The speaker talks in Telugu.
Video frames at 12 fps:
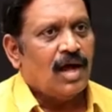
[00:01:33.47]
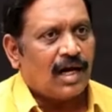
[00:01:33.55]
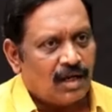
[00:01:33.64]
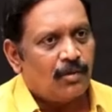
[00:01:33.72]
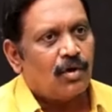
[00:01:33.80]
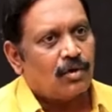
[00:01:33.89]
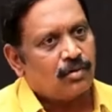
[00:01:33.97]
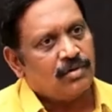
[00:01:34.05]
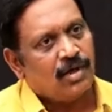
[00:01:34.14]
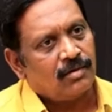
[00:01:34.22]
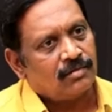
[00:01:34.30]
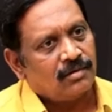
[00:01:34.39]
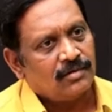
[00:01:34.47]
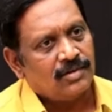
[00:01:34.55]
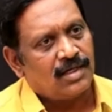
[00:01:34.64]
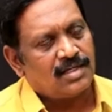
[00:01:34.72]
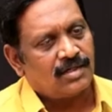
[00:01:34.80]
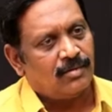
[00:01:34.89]
అట్లా పొగుడుకున్నాడు
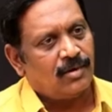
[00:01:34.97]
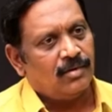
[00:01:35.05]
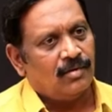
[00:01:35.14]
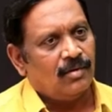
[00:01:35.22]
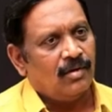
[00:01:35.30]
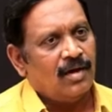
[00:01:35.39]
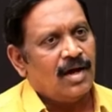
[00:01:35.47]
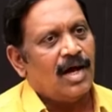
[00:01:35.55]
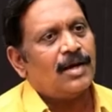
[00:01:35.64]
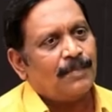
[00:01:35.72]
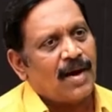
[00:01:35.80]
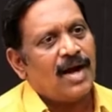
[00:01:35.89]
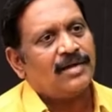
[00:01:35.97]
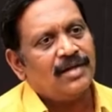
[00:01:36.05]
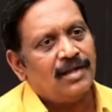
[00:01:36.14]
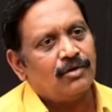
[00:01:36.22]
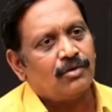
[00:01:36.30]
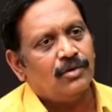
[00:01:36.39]
జెండా సభలో అనే పార్టీ
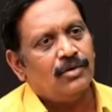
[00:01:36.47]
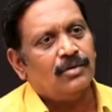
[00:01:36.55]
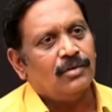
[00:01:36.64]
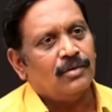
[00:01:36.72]
ఎందుకు